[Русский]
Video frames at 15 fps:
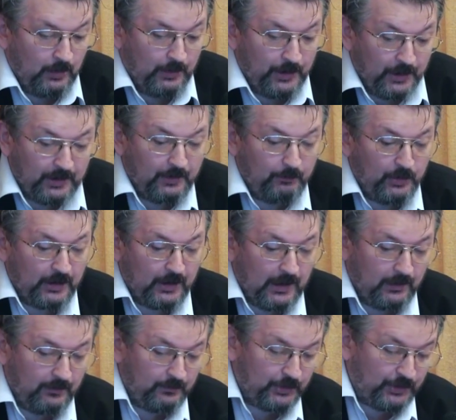Игорь
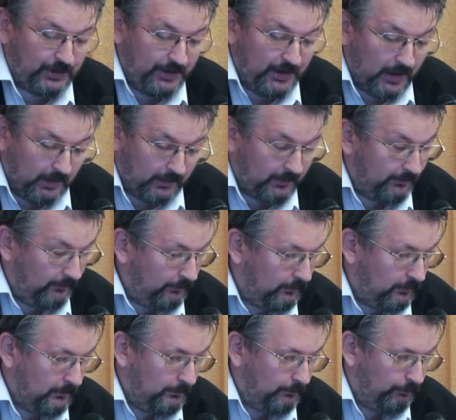Михайлович Дьяконов,
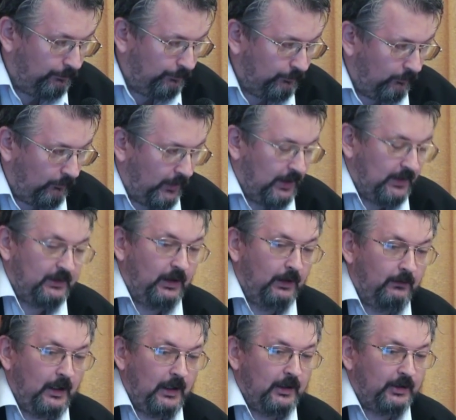
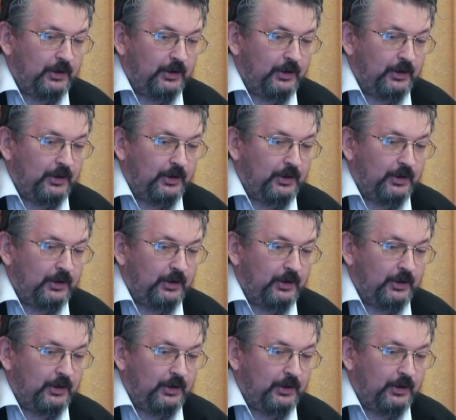издавая